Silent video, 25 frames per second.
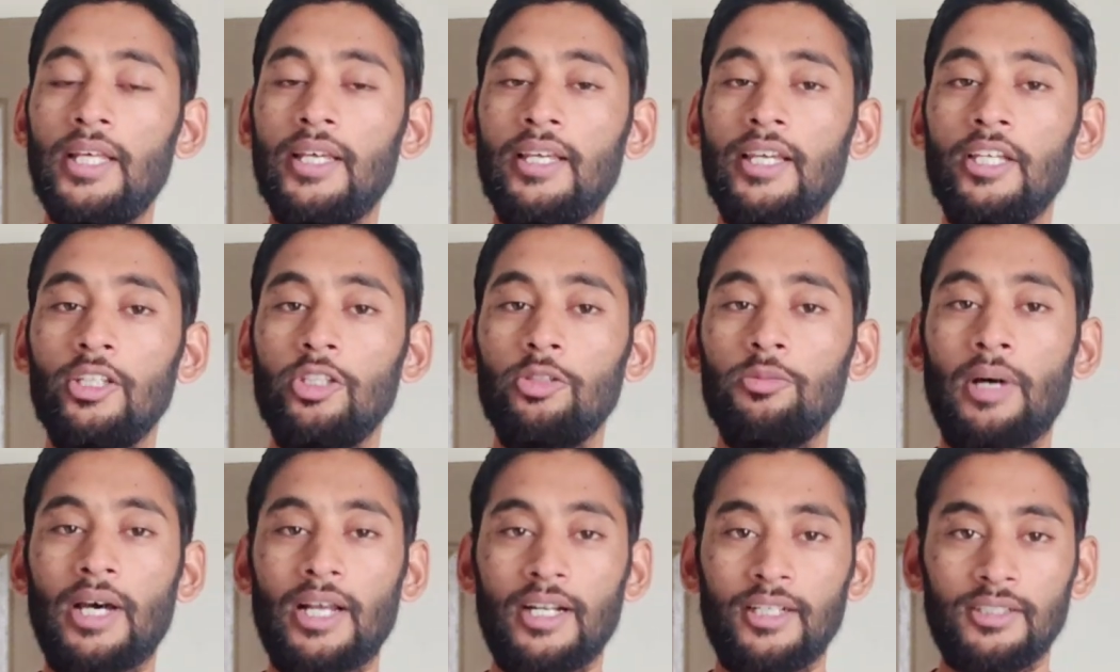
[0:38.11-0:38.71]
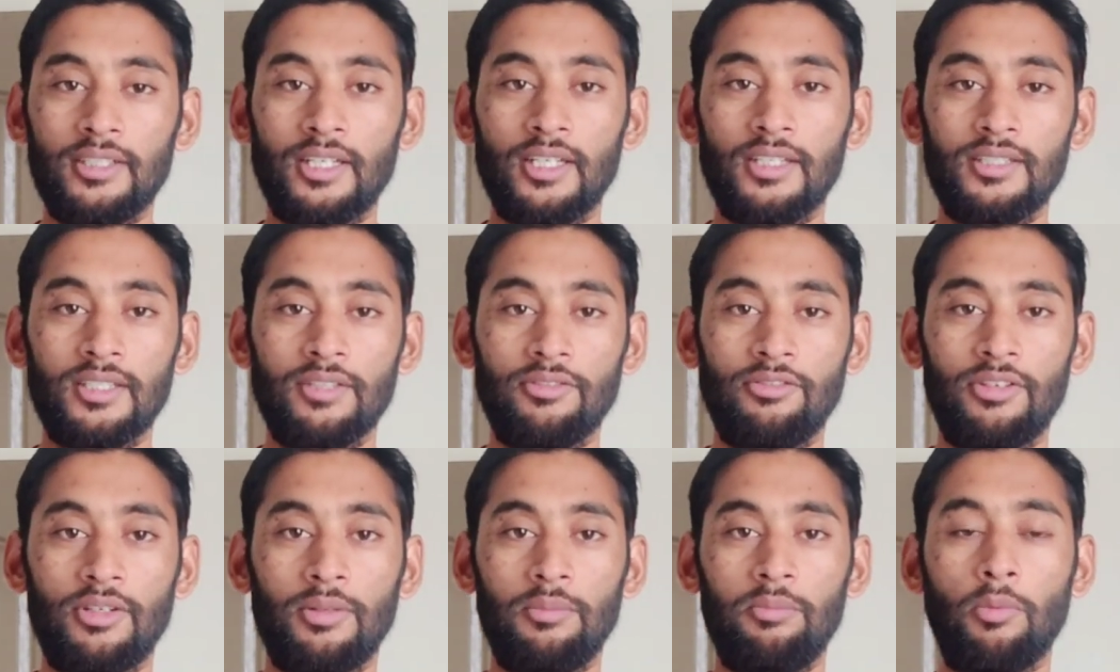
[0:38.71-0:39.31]
देखें तो भारत का
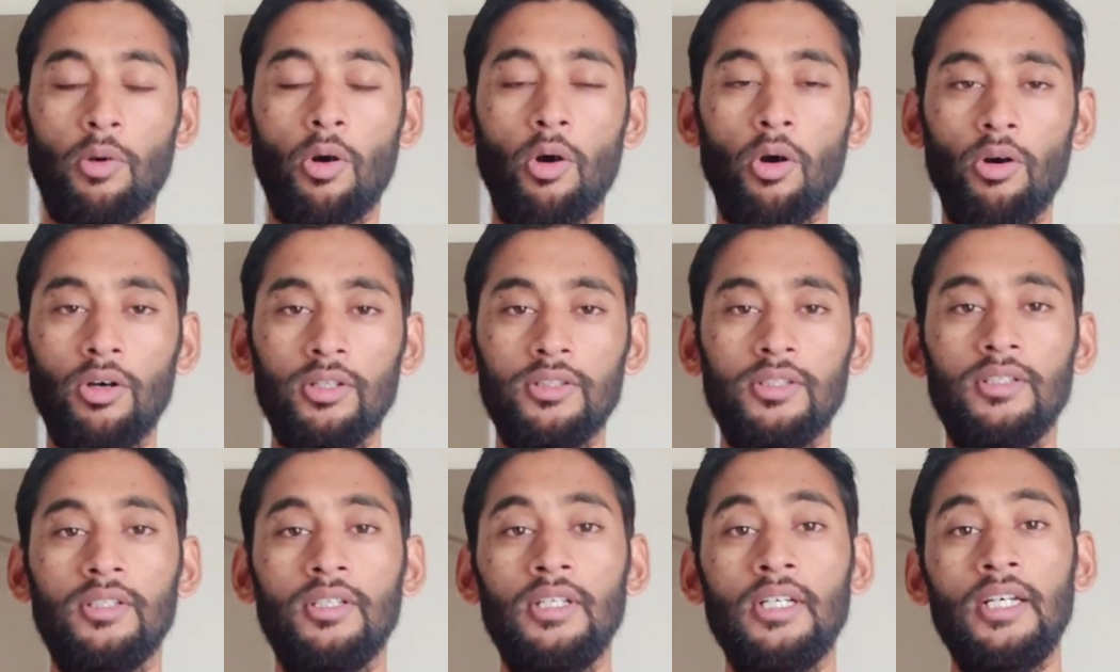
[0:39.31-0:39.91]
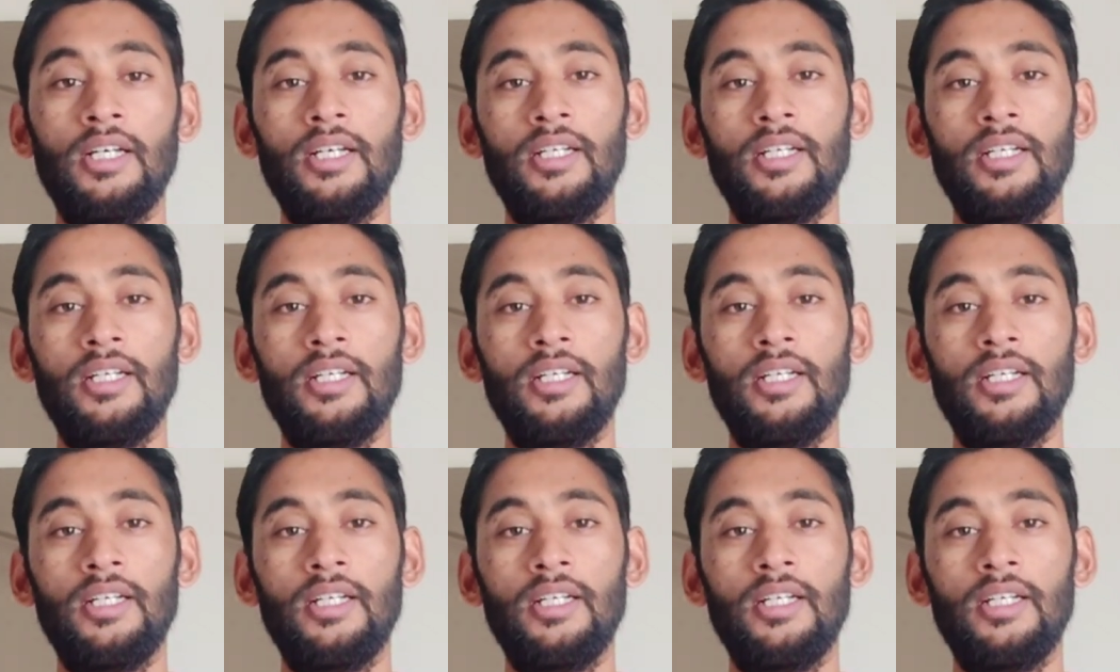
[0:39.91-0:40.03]
सफर बहुत